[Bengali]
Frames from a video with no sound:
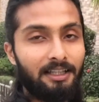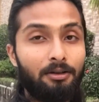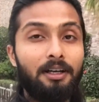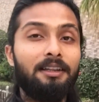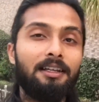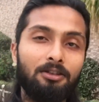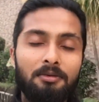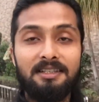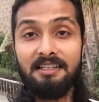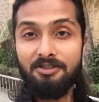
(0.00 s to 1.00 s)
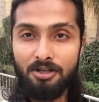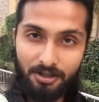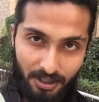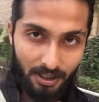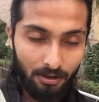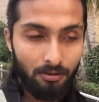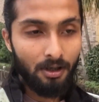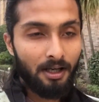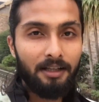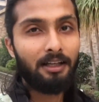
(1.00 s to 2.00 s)
থাকবে এখান থেকে তোমরা স্ক্রিনশট নিয়ে নাও
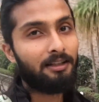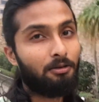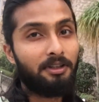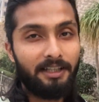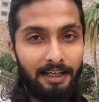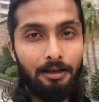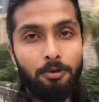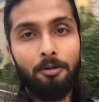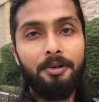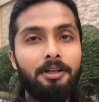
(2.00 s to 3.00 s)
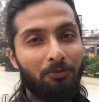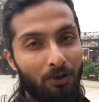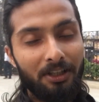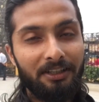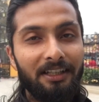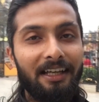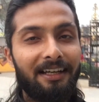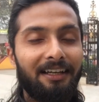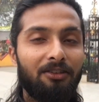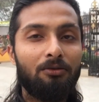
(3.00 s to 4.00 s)
তাতে তোমাদের হেল্প হবে বলে দিই
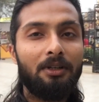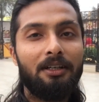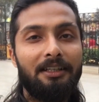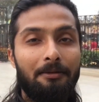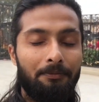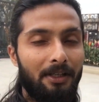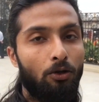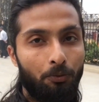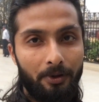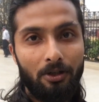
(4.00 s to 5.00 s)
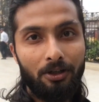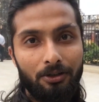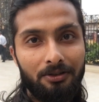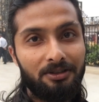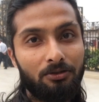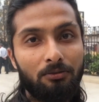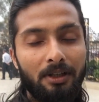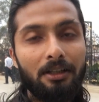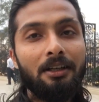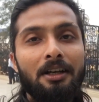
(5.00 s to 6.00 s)
এখানে তোমার টেম্পেল ওপেন হয় হচ্ছে
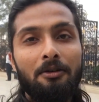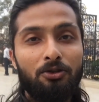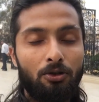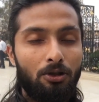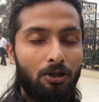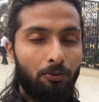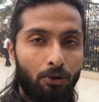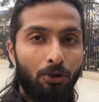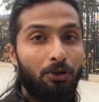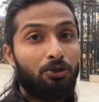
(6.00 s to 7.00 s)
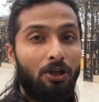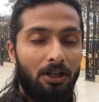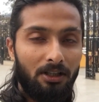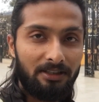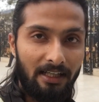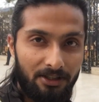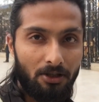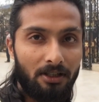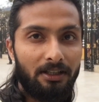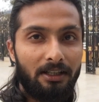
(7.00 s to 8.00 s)
তোমার ভোর সাড়ে
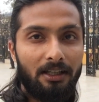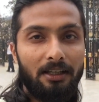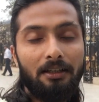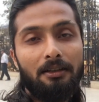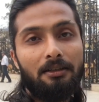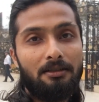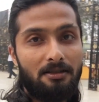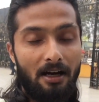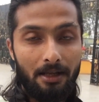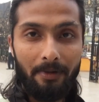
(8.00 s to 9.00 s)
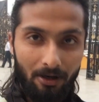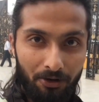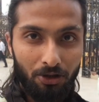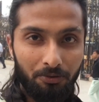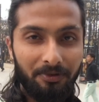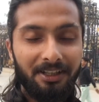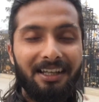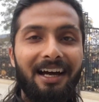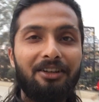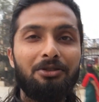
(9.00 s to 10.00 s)
ছটা থেকে সাড়ে বারোটা অবধি
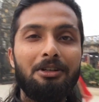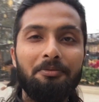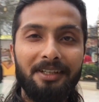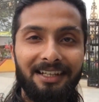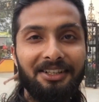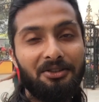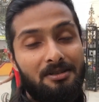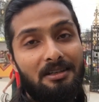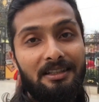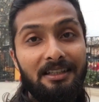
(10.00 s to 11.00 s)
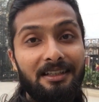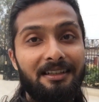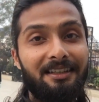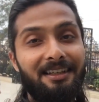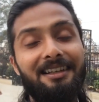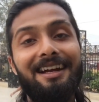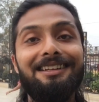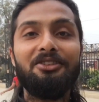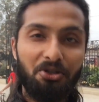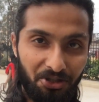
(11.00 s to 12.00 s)
আর তোমার বিকালে হচ্ছে তিনটে থেকে
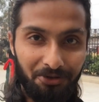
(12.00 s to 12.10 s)
রাত নটা